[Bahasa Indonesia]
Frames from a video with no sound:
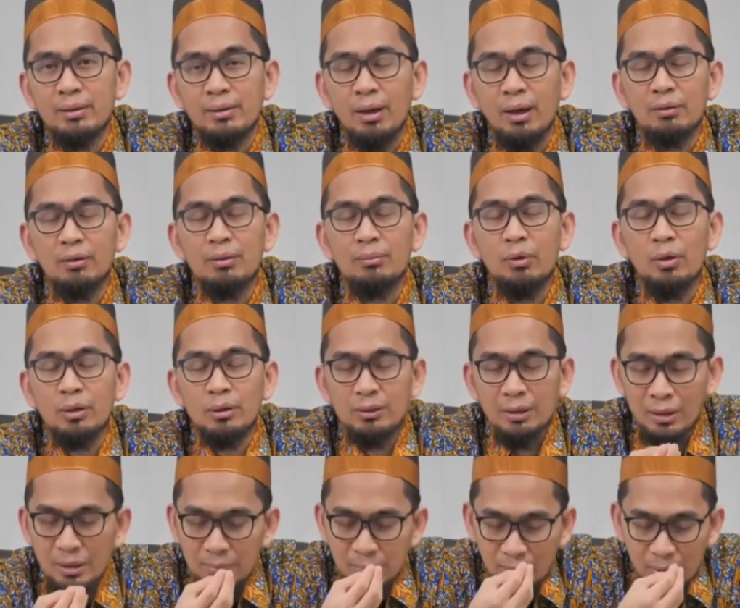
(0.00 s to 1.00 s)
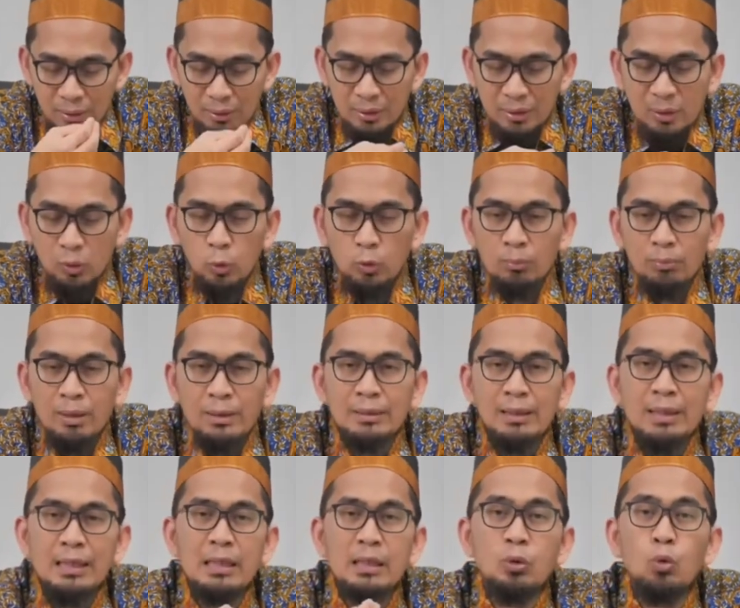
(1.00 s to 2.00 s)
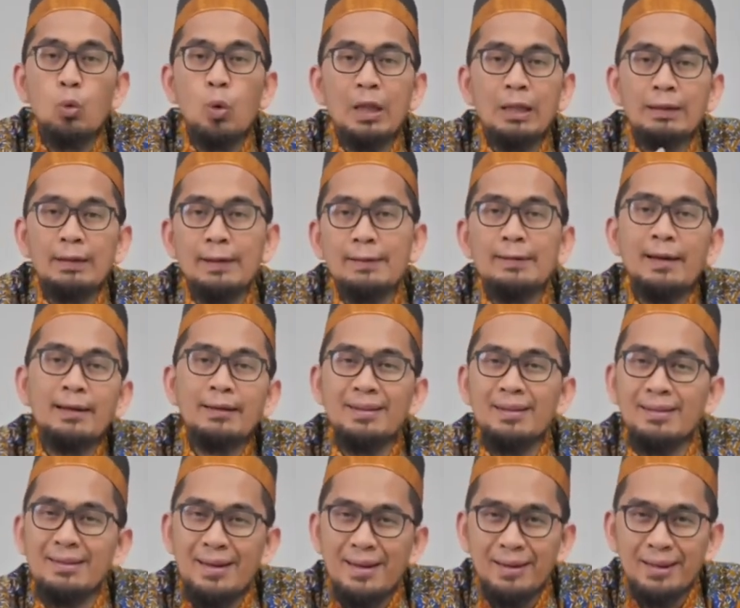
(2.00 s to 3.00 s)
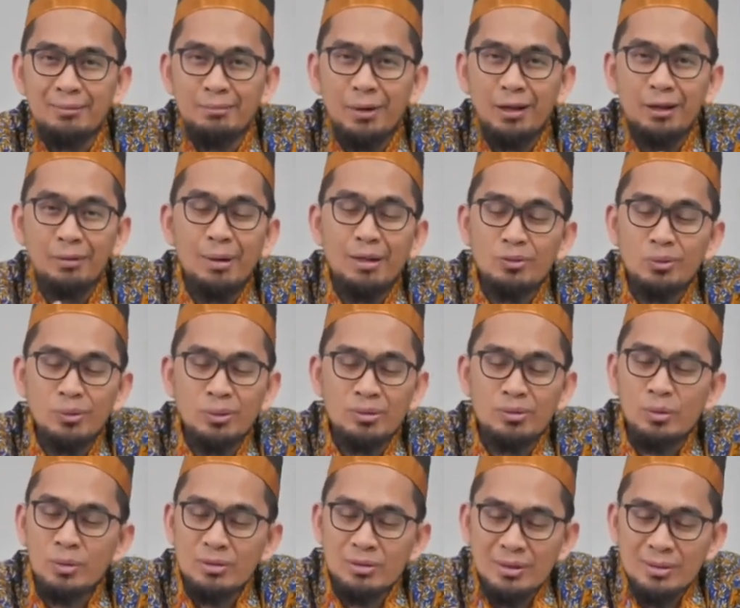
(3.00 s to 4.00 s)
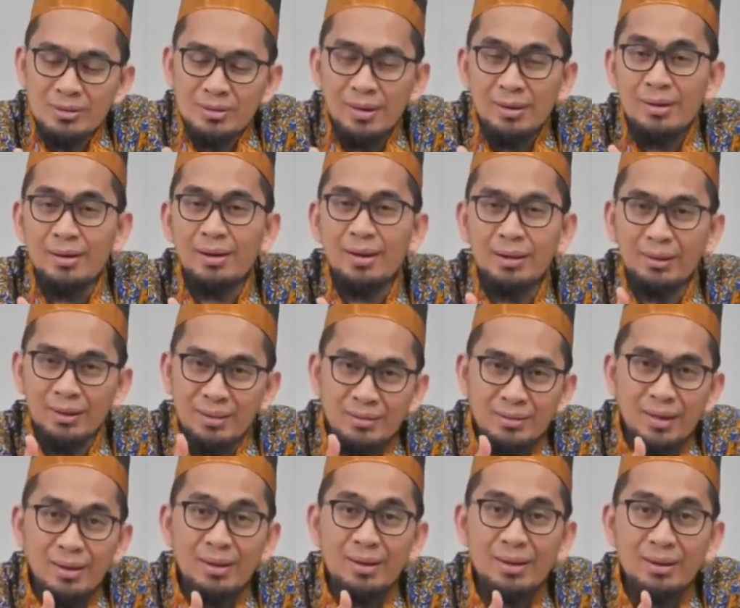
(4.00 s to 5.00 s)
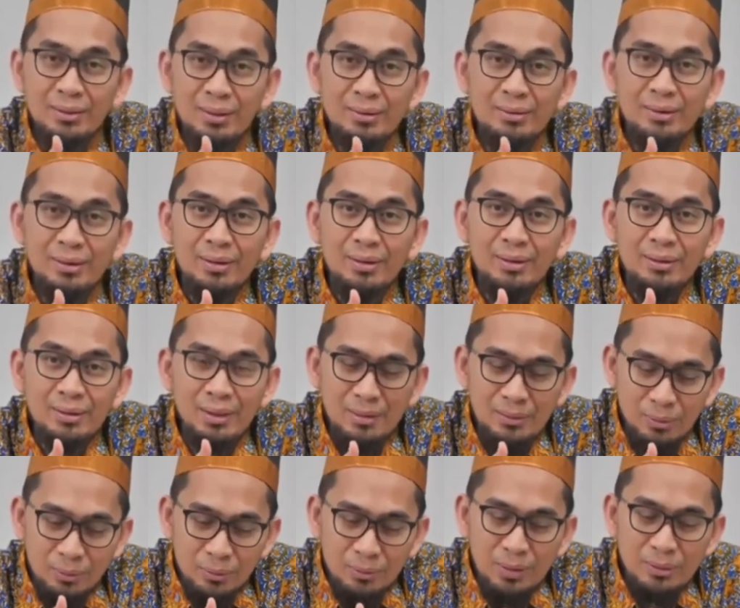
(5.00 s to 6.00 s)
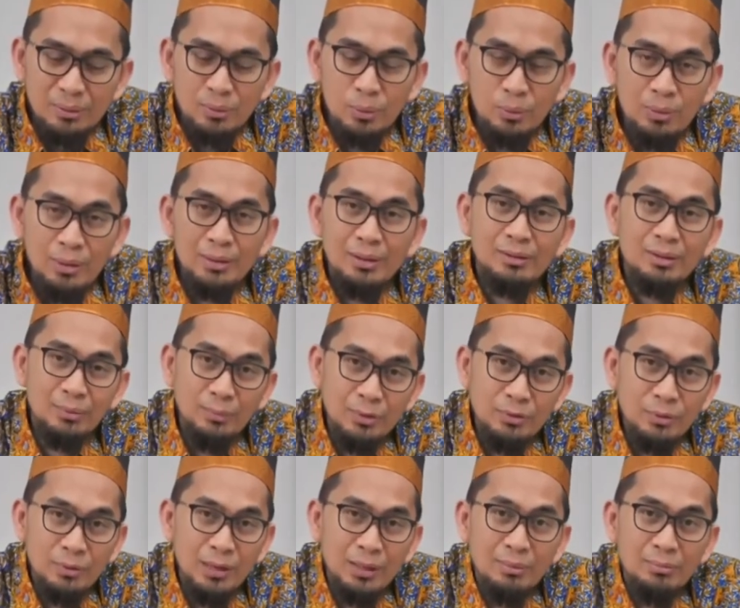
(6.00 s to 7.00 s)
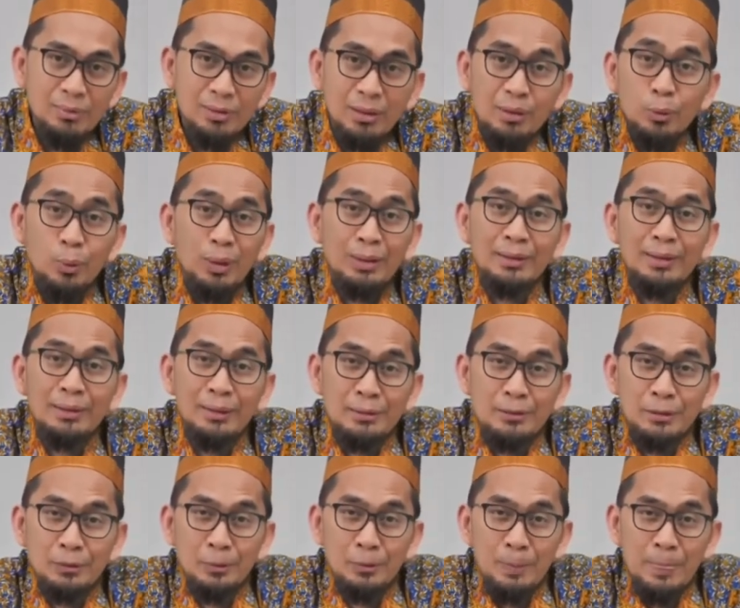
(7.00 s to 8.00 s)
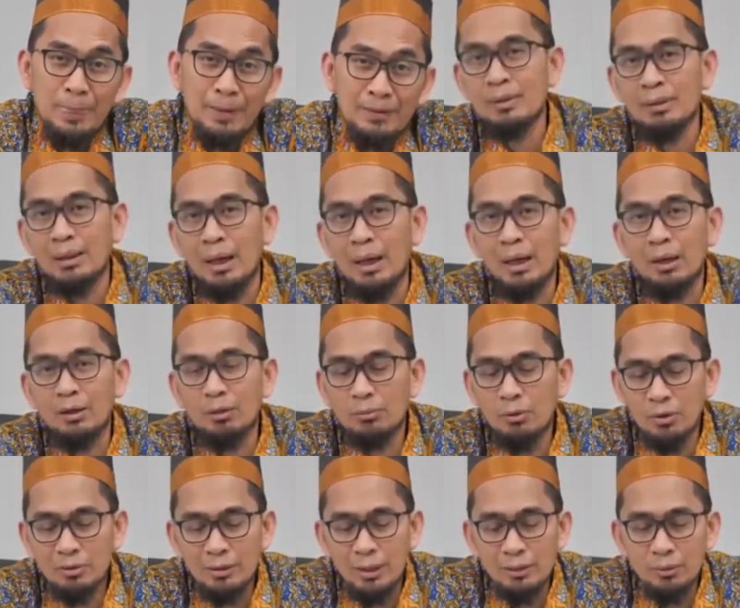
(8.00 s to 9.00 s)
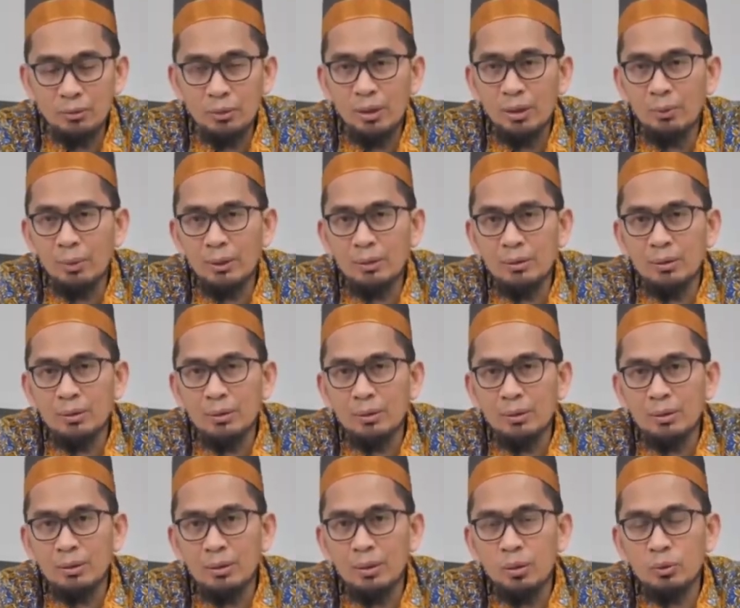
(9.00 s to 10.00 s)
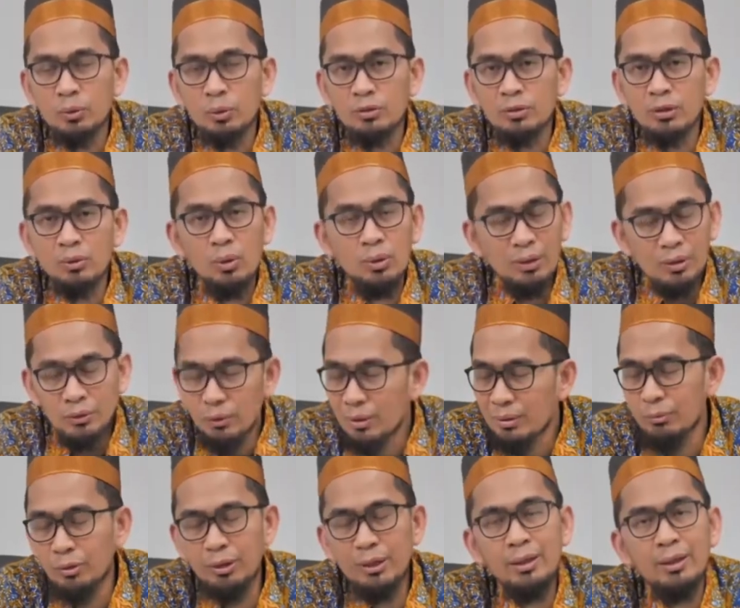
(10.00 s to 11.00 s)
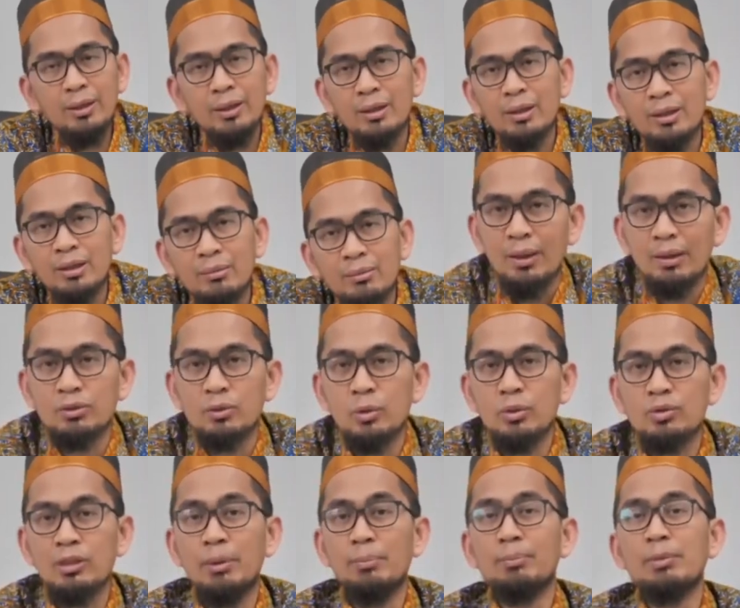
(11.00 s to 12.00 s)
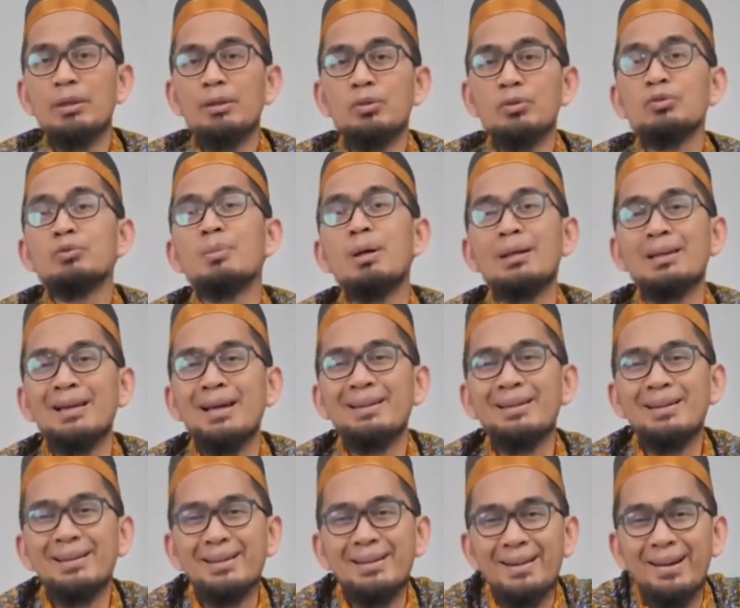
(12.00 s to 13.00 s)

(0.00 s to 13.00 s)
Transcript: Ya Allah mohon terima ini korban dari keluarganya Ali Hidayat. Maka masuk di situ istri saya, anak saya gitu kan dan turunan-turunan yang termasuk dalam keluarga di situ. Nah, kalau mau satu hewan ya, untuk satu orang juga boleh. Langsung sapi tujuh bagian